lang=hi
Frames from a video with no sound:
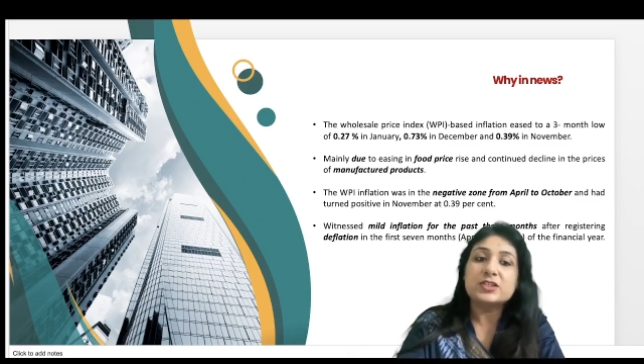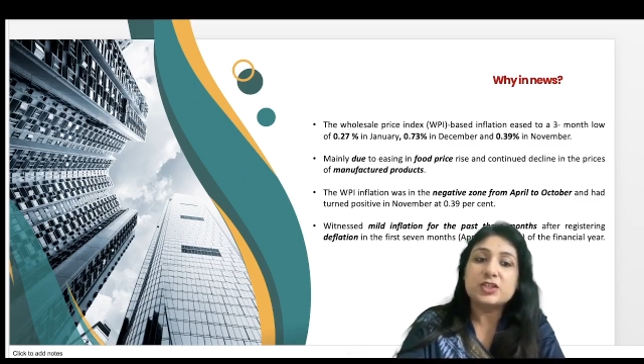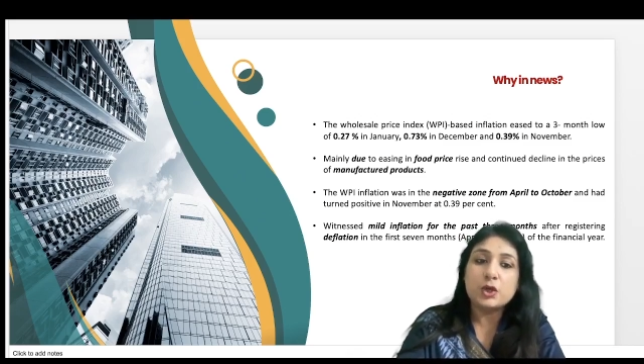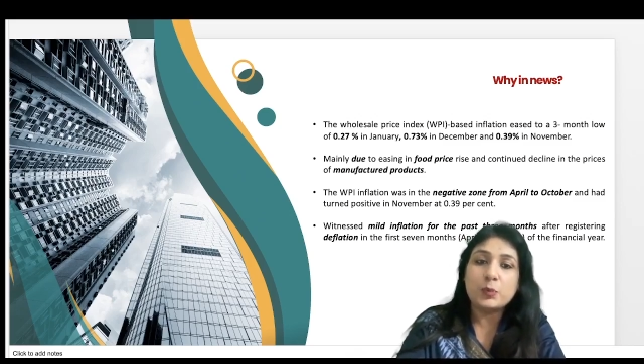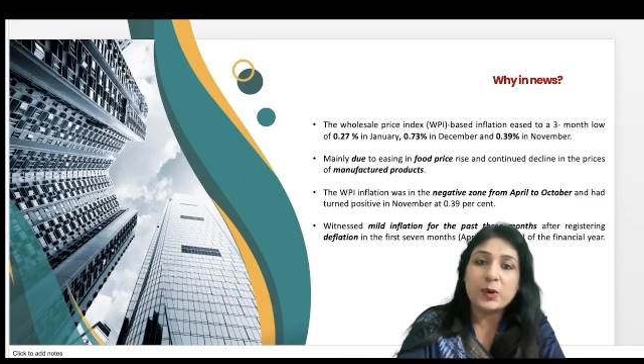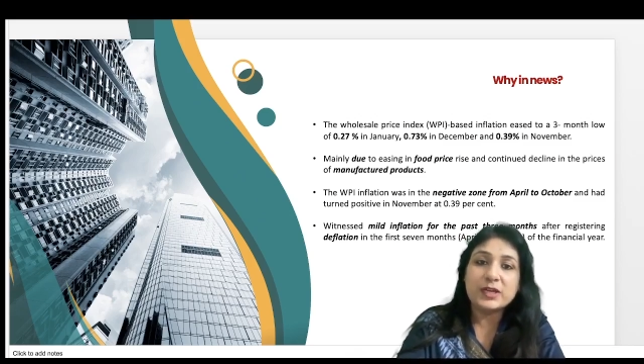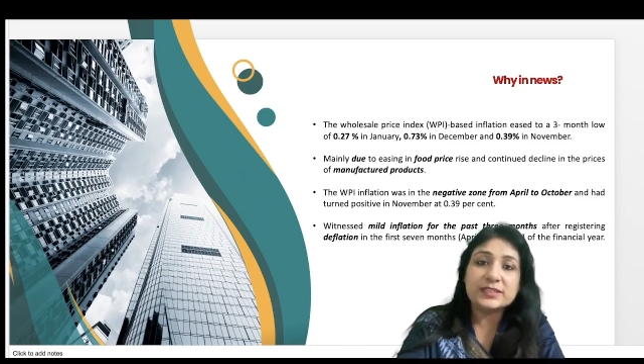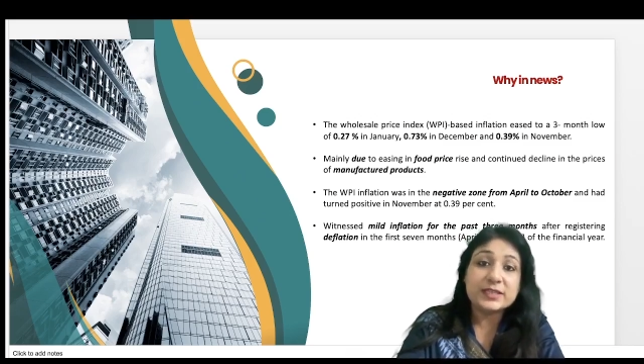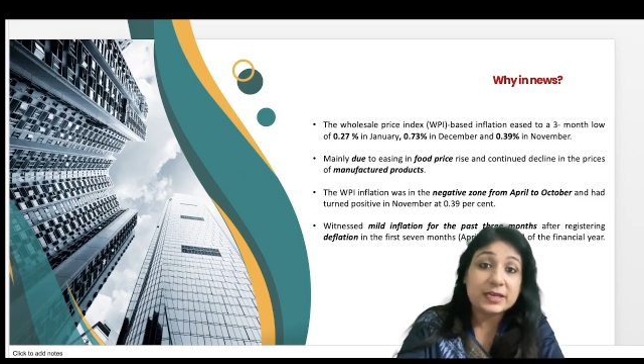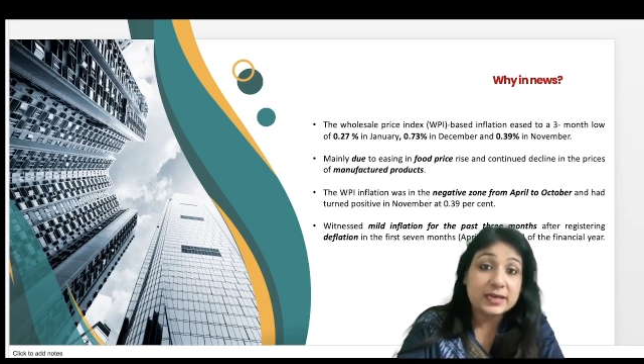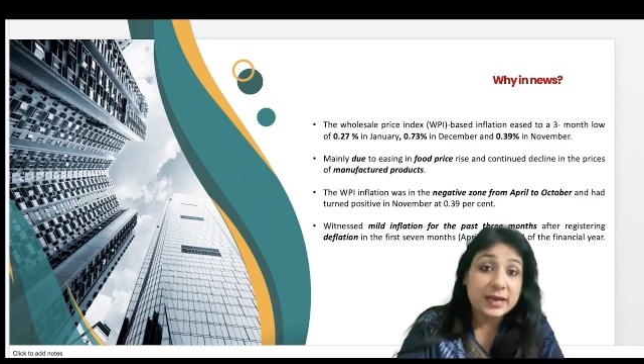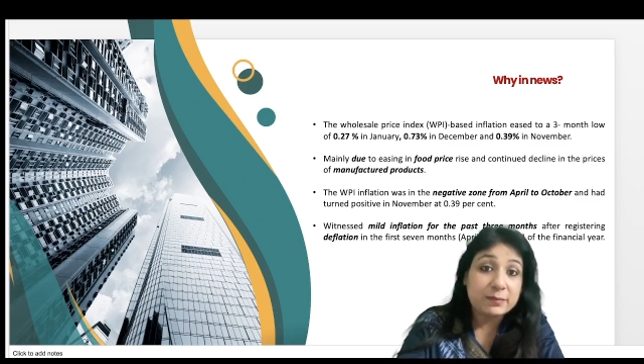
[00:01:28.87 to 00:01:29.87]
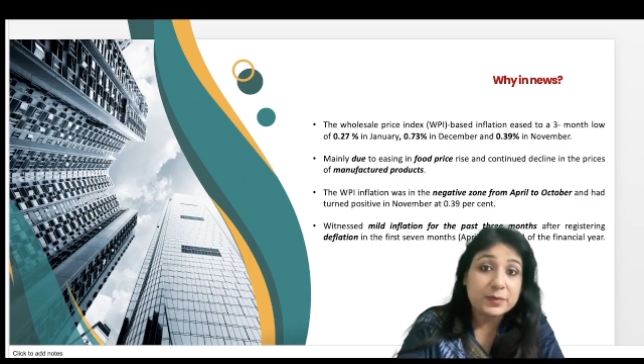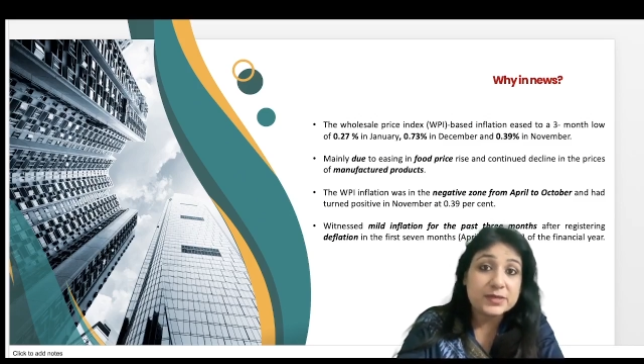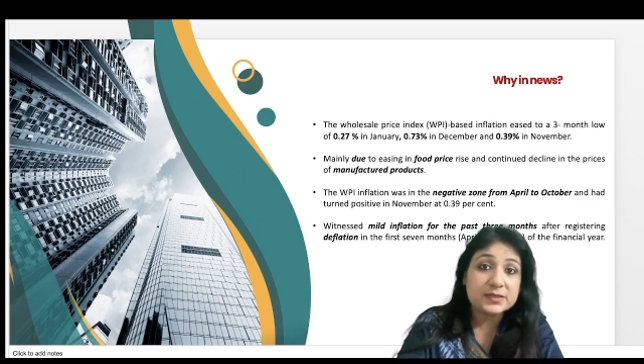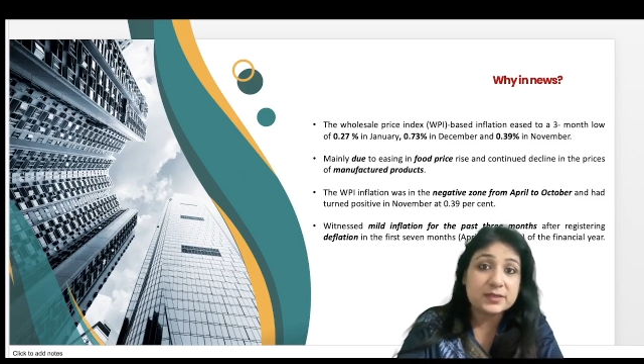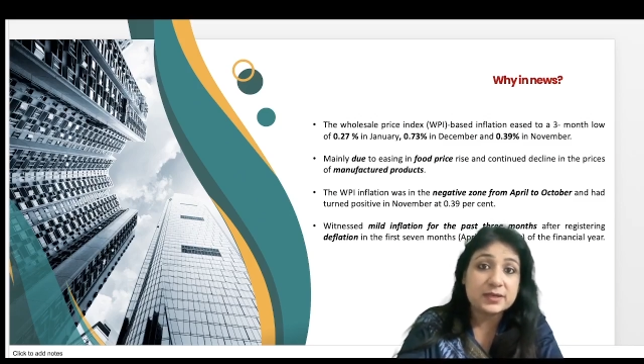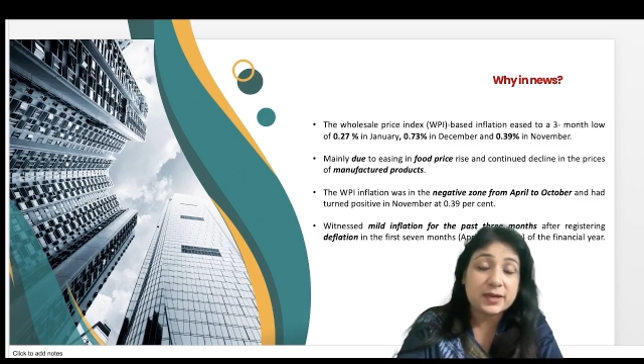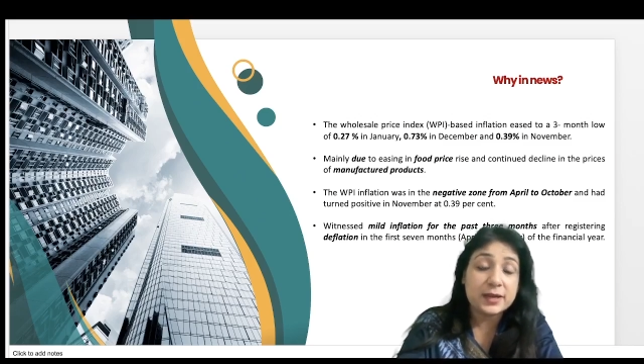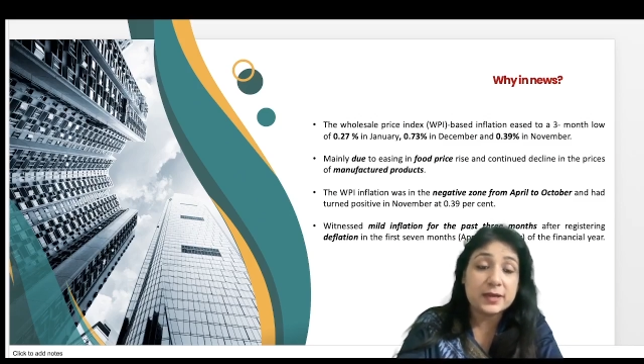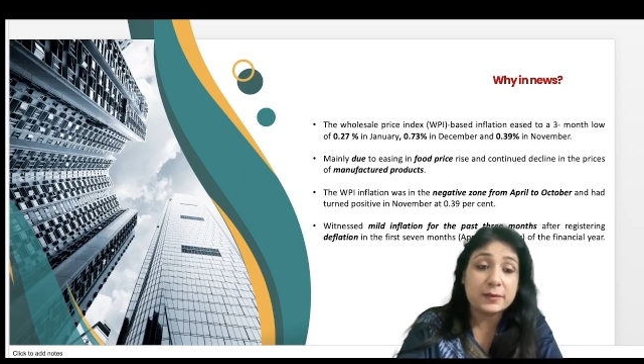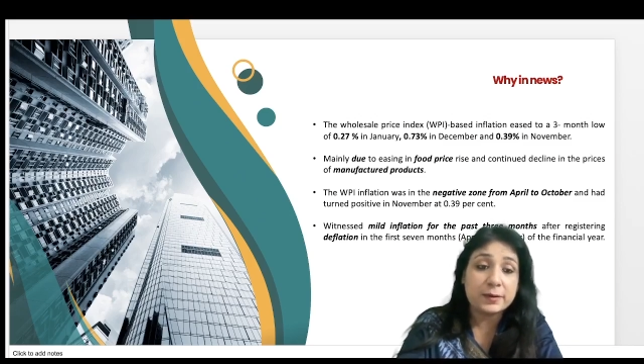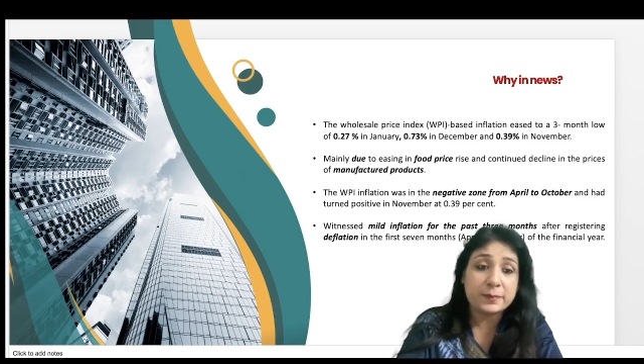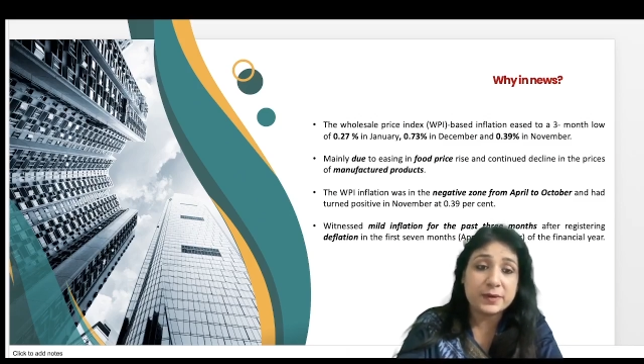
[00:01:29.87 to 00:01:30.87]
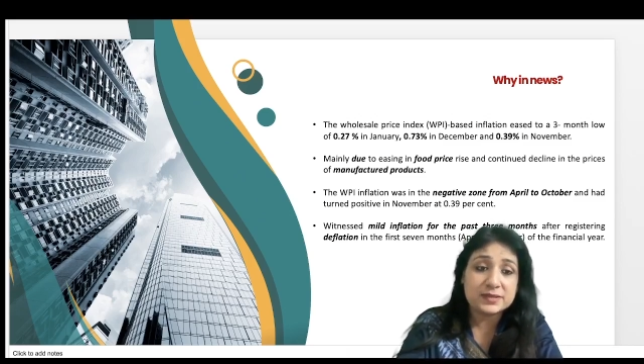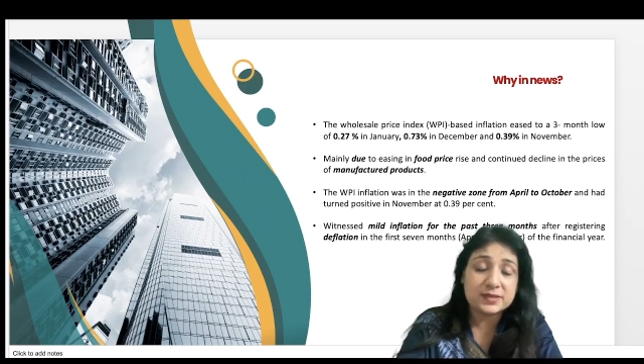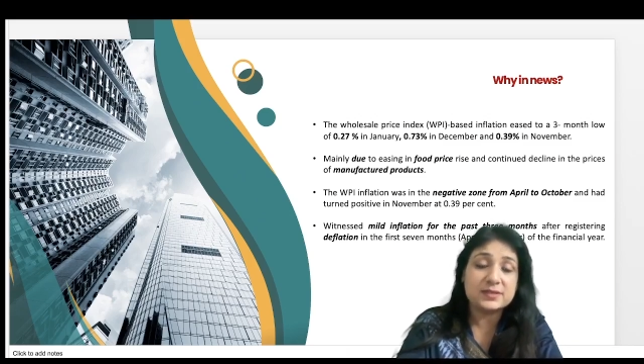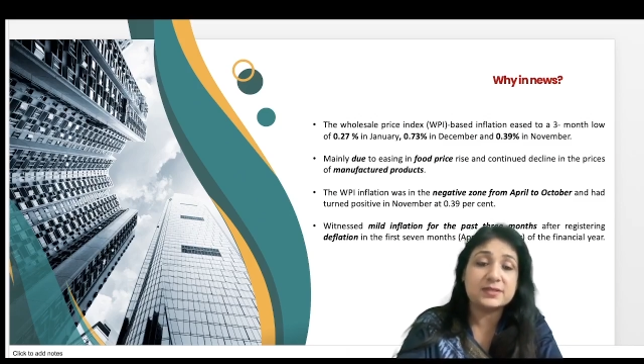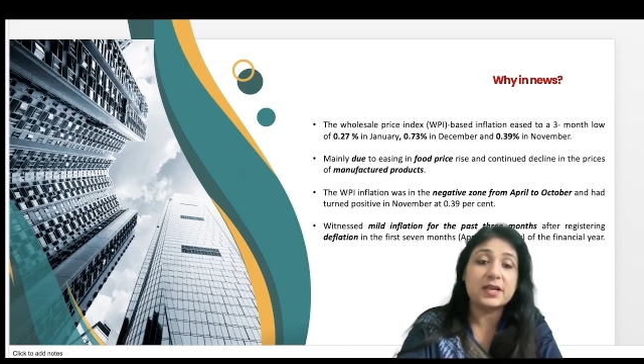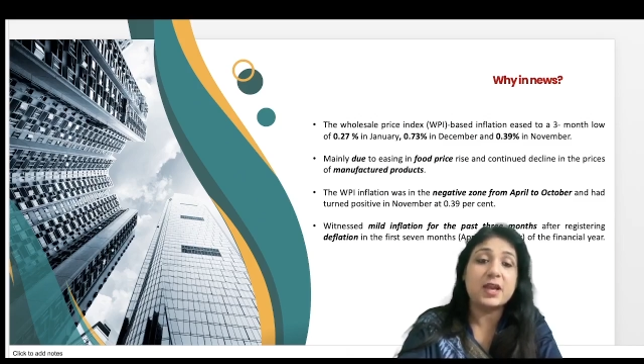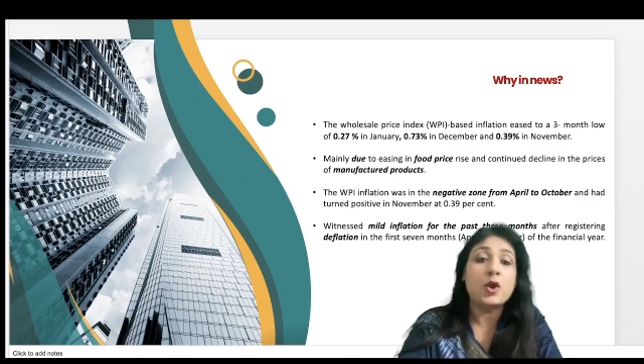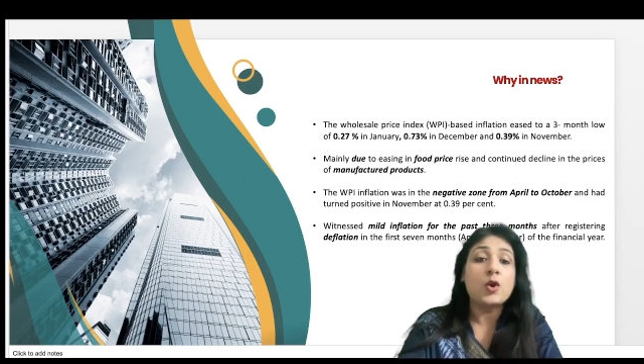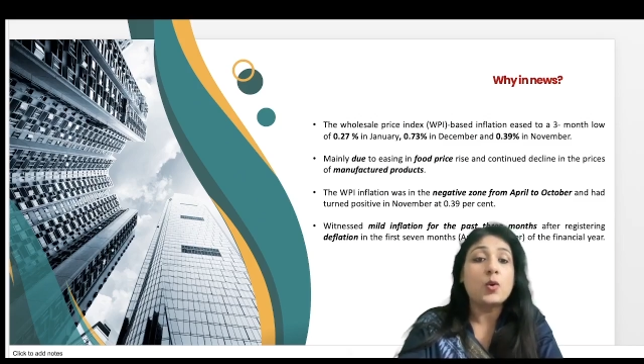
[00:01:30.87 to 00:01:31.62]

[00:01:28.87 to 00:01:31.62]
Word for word: 0.39 परसेंट के परसेंट से